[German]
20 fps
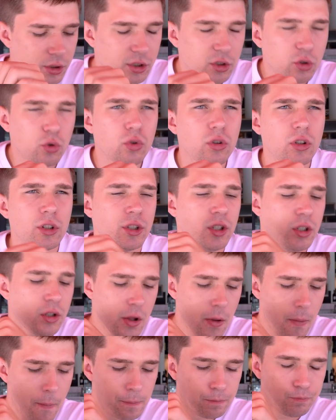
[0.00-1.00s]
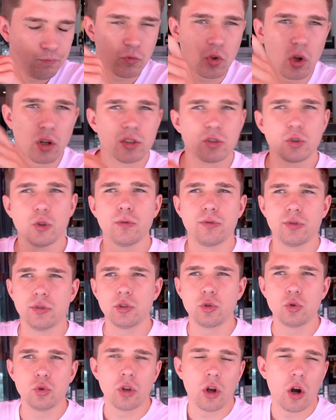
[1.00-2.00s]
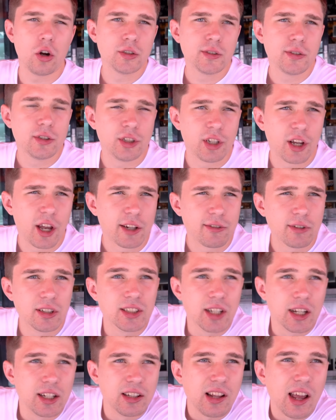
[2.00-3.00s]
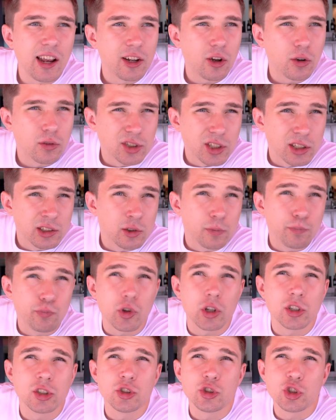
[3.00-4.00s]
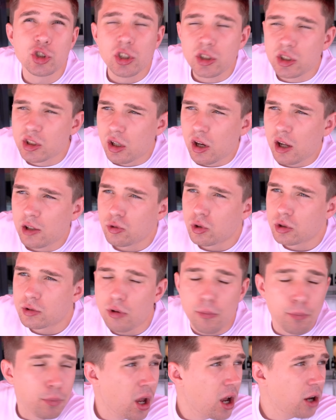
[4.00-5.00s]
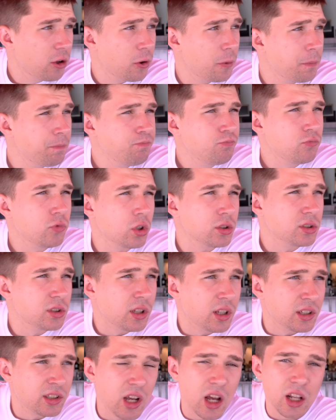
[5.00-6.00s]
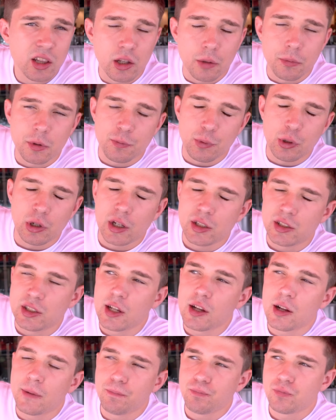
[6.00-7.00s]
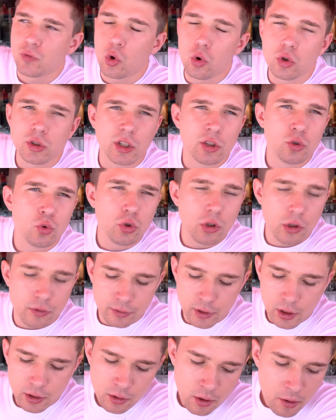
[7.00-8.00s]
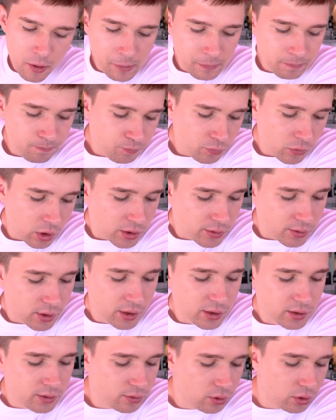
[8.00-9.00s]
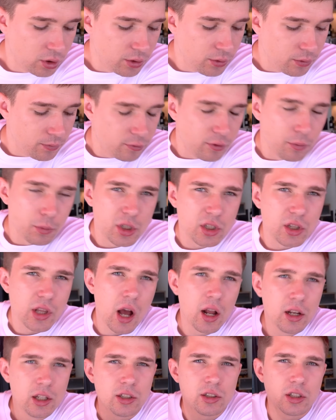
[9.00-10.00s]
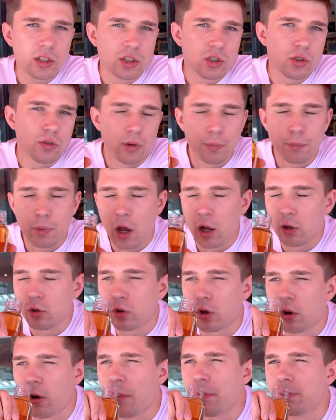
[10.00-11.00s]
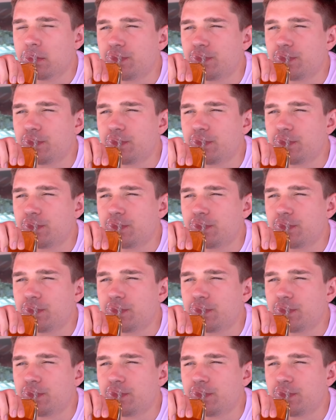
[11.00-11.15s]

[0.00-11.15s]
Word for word: ist cooler hier, Du hast so viele gute Auswahl direkt, weil es halt ein Einkaufszentrum, das ist ein Schnitzeland, das war Piano, das ist ein Asiaten, aber ich bin halt sehr großer Nudelfan. Deswegen ist es für mich naheliegend, dass ich zu Piano gehe.